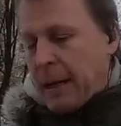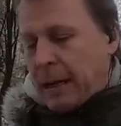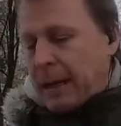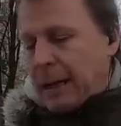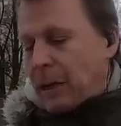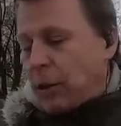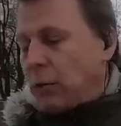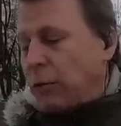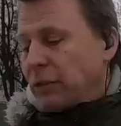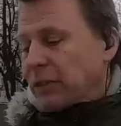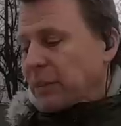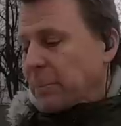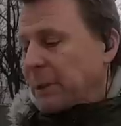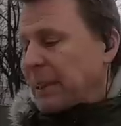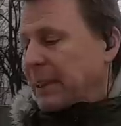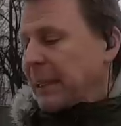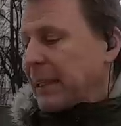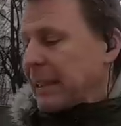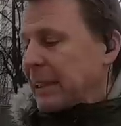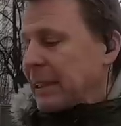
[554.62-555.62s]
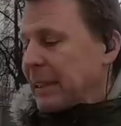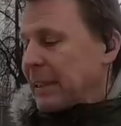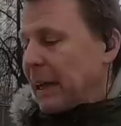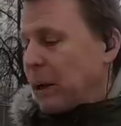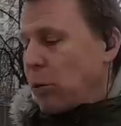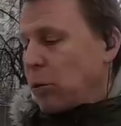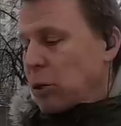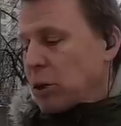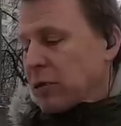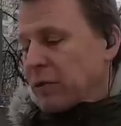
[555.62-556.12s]
Королев изобретательный
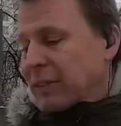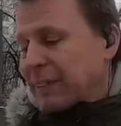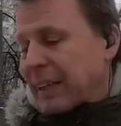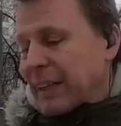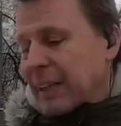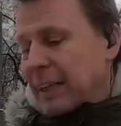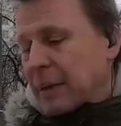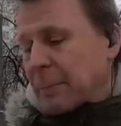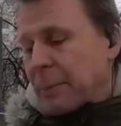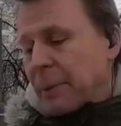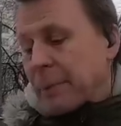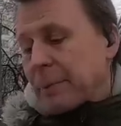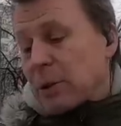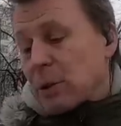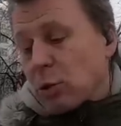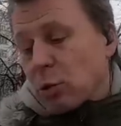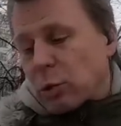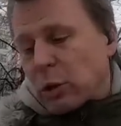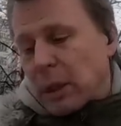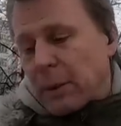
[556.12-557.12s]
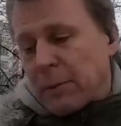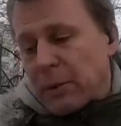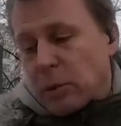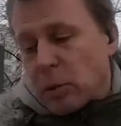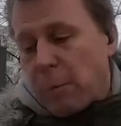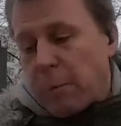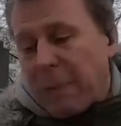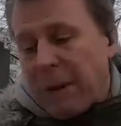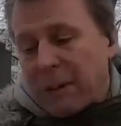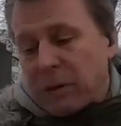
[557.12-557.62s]
находчиво закрыл промежуток
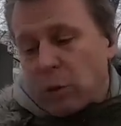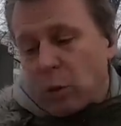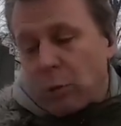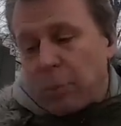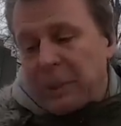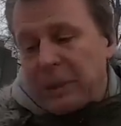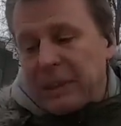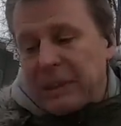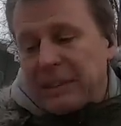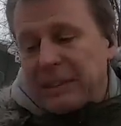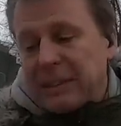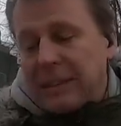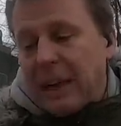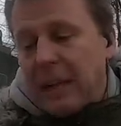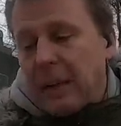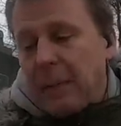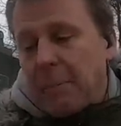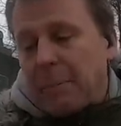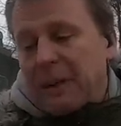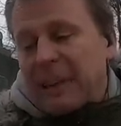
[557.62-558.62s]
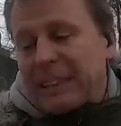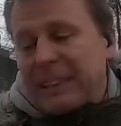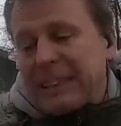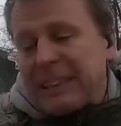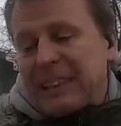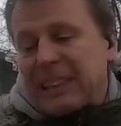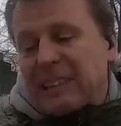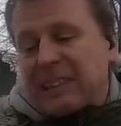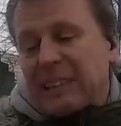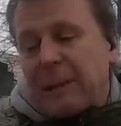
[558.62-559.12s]
между пальто и пьедесталом
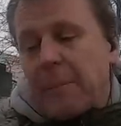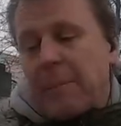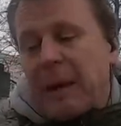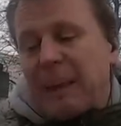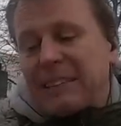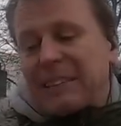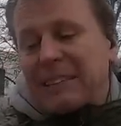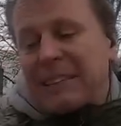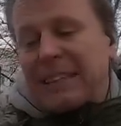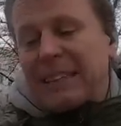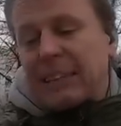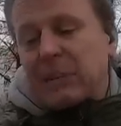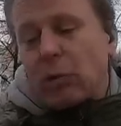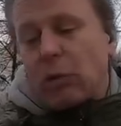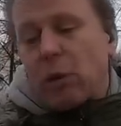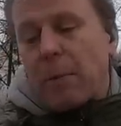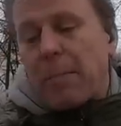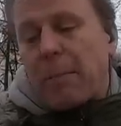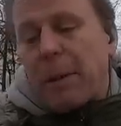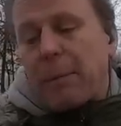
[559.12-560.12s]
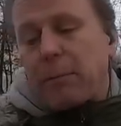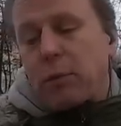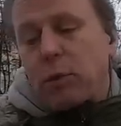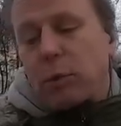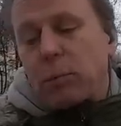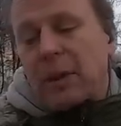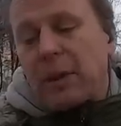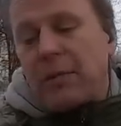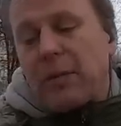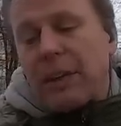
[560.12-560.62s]
пластической массой, которая по
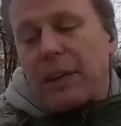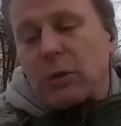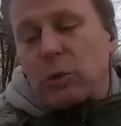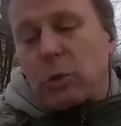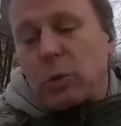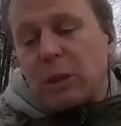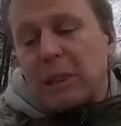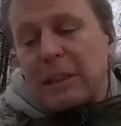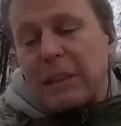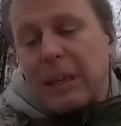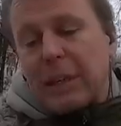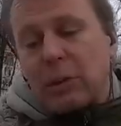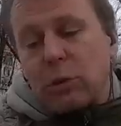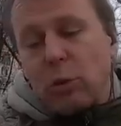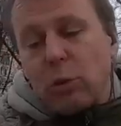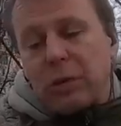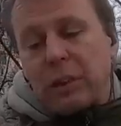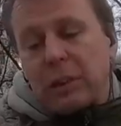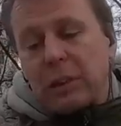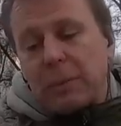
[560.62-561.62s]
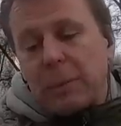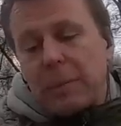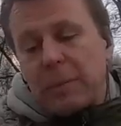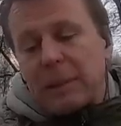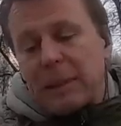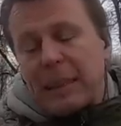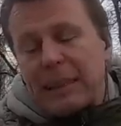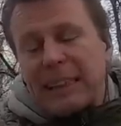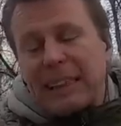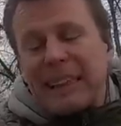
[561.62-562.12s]
объемной фактурной трактовке
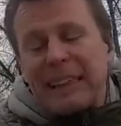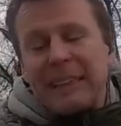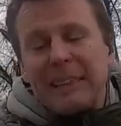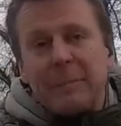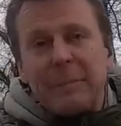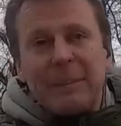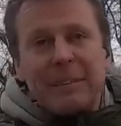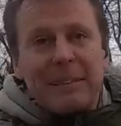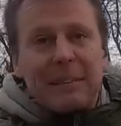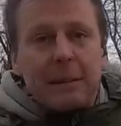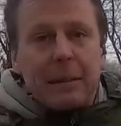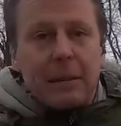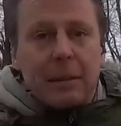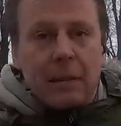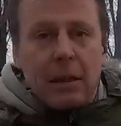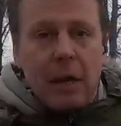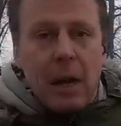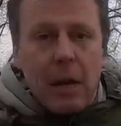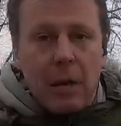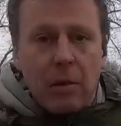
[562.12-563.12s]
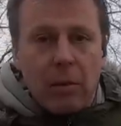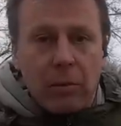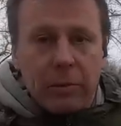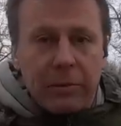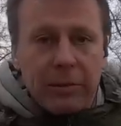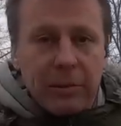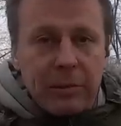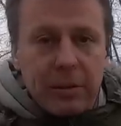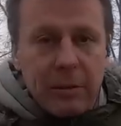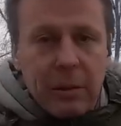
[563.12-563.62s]
напоминает голубистый
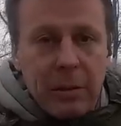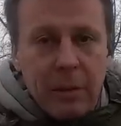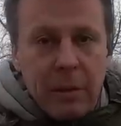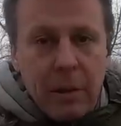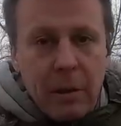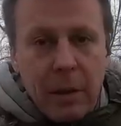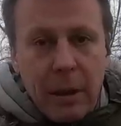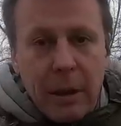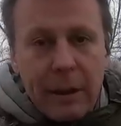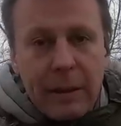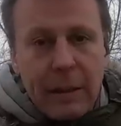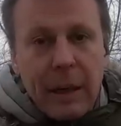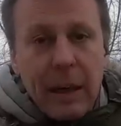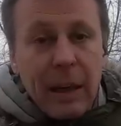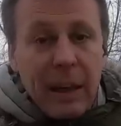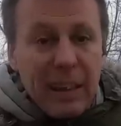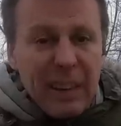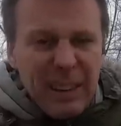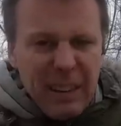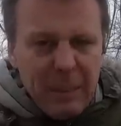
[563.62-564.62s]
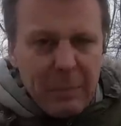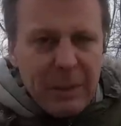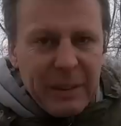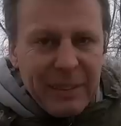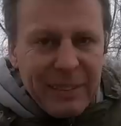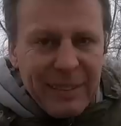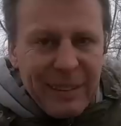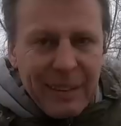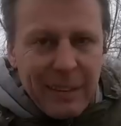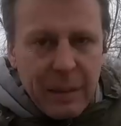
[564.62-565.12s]
нарост. Это
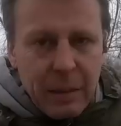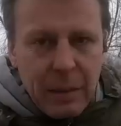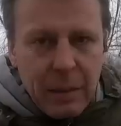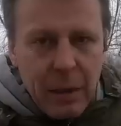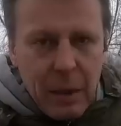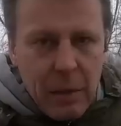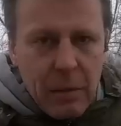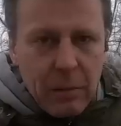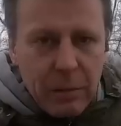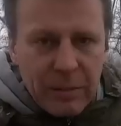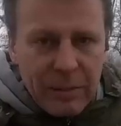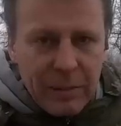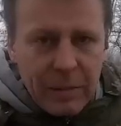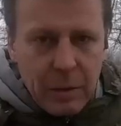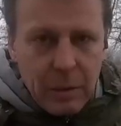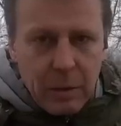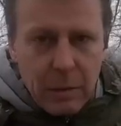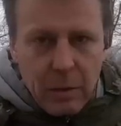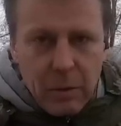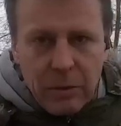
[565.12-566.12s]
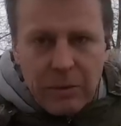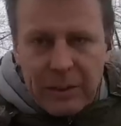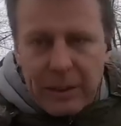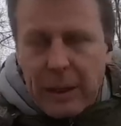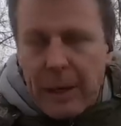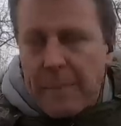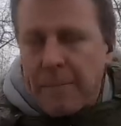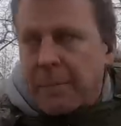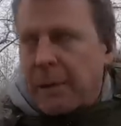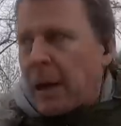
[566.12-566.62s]
голубистый нарост,
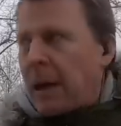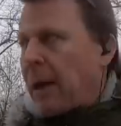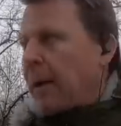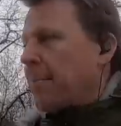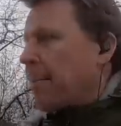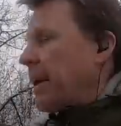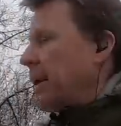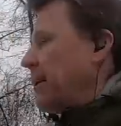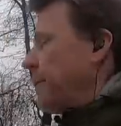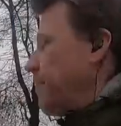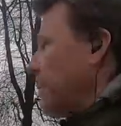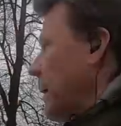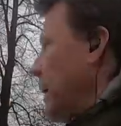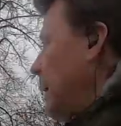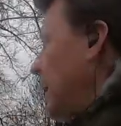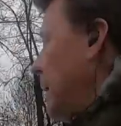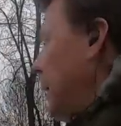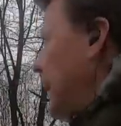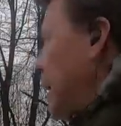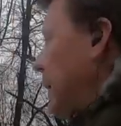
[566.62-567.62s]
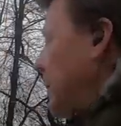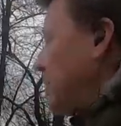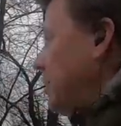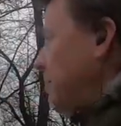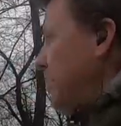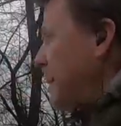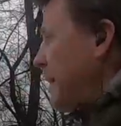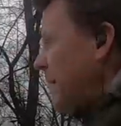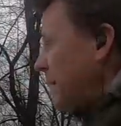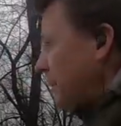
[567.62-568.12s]
друзья мои.
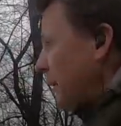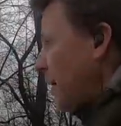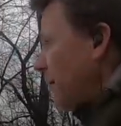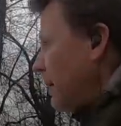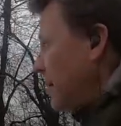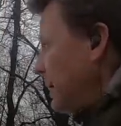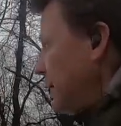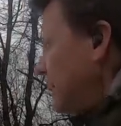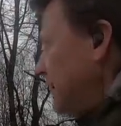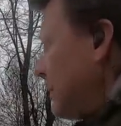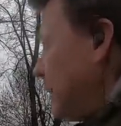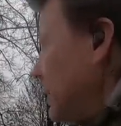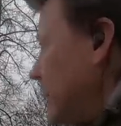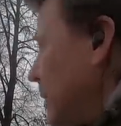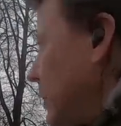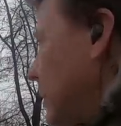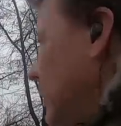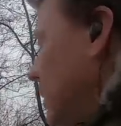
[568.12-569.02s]
Теперь давайте